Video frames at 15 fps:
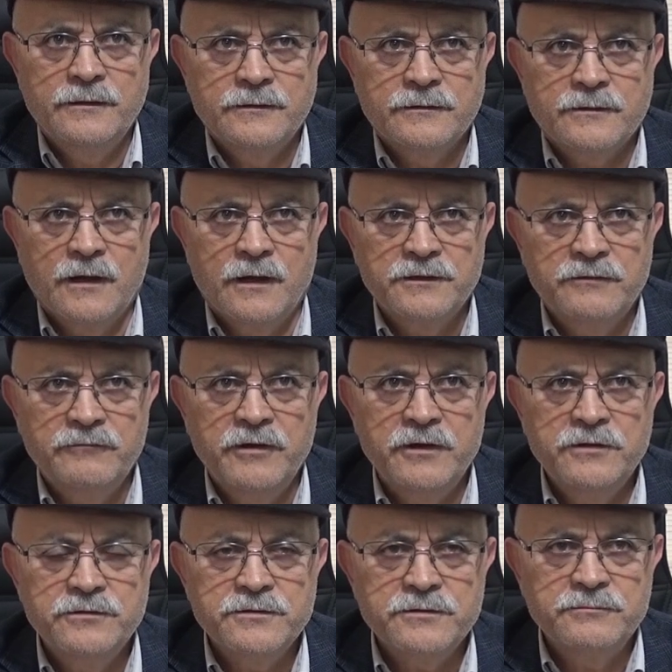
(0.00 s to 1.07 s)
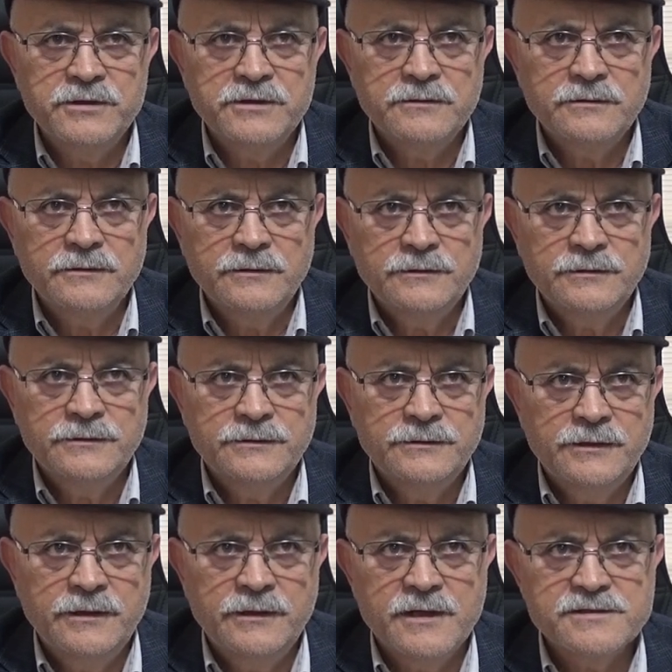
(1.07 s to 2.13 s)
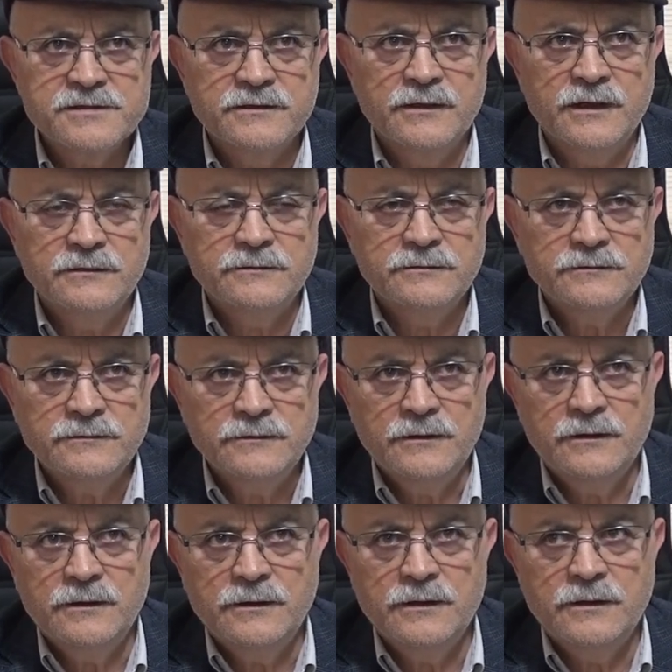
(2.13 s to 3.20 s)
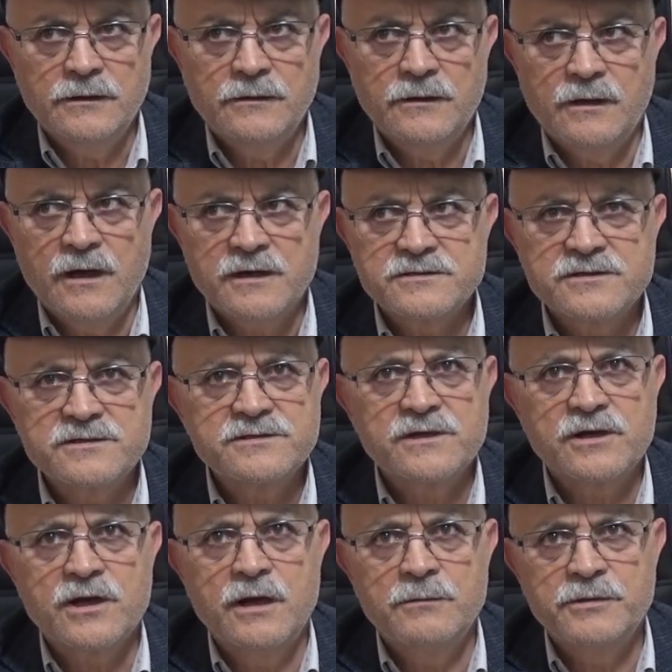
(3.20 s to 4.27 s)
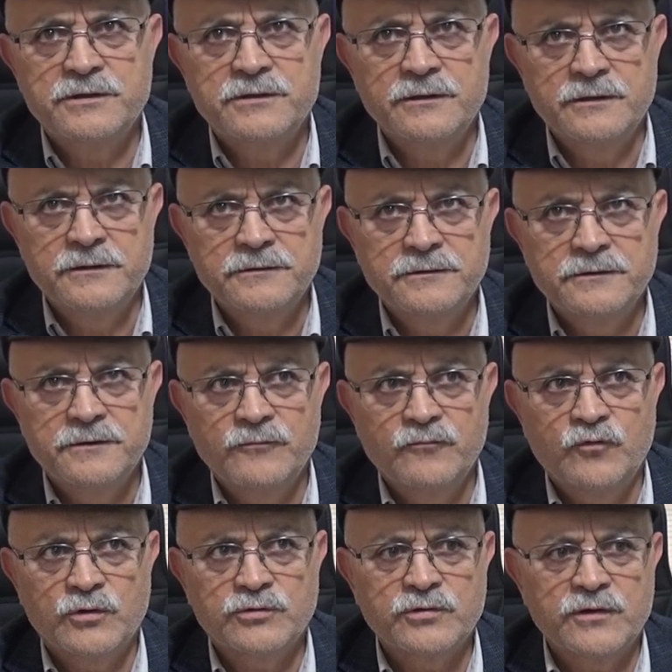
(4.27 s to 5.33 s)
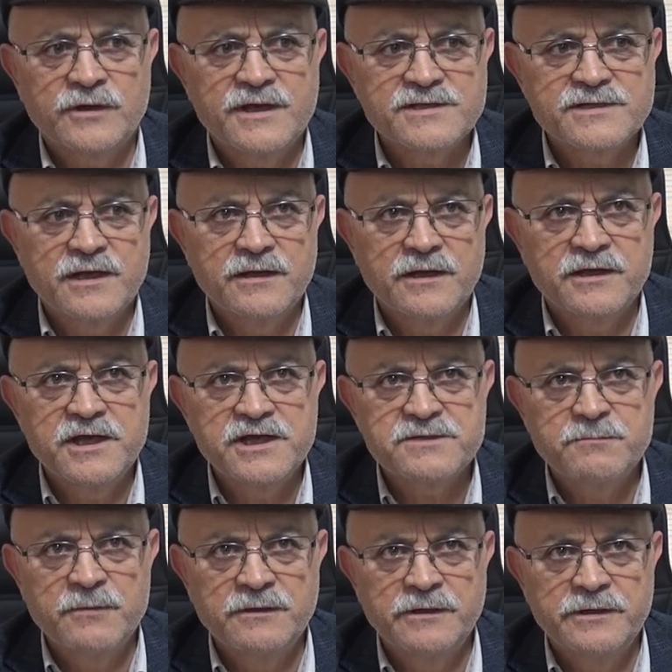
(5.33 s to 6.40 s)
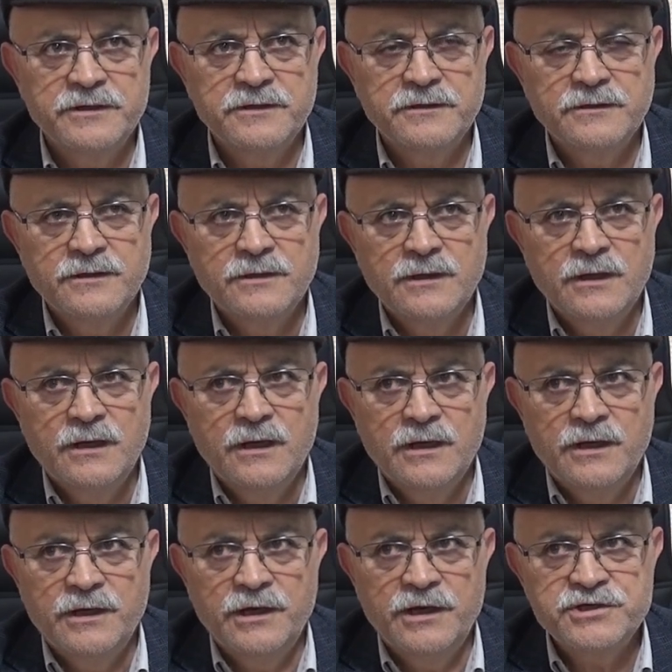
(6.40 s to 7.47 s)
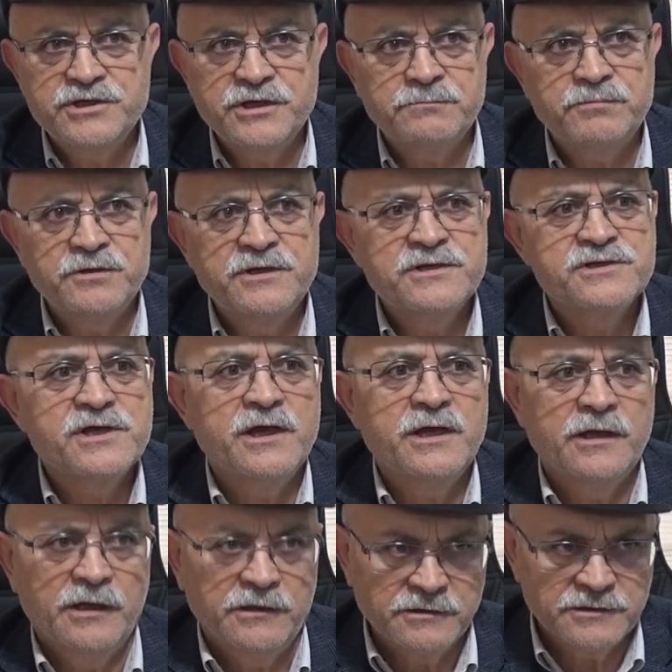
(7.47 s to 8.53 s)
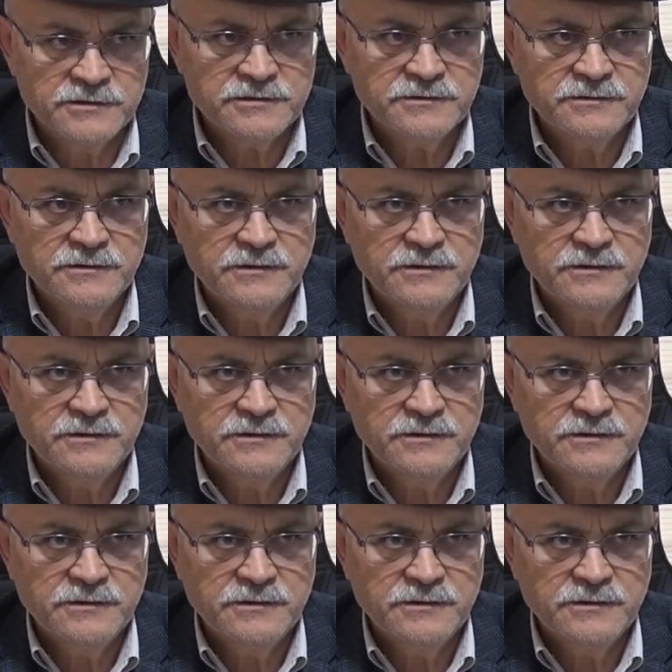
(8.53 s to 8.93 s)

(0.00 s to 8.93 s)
Ee, KDV indirimi e, en azından haksız rekabeti fatura kesenle kesmeyenleri eşit bir hizaya getirir.